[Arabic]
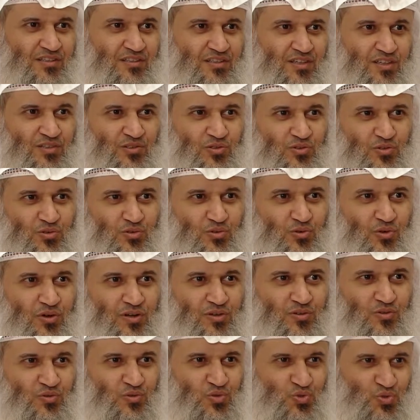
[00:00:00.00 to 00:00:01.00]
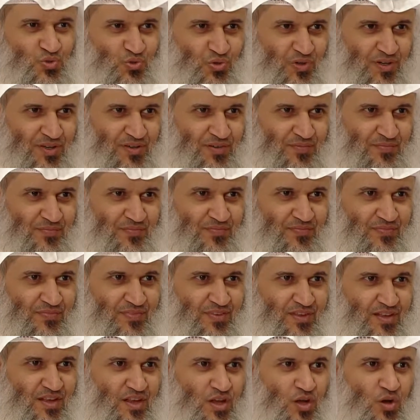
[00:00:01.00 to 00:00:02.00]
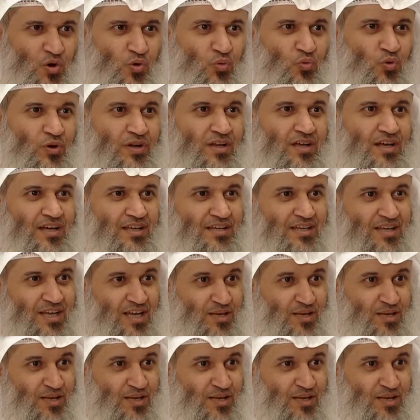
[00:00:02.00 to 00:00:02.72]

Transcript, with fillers: تطرد عنه جوعا ولأن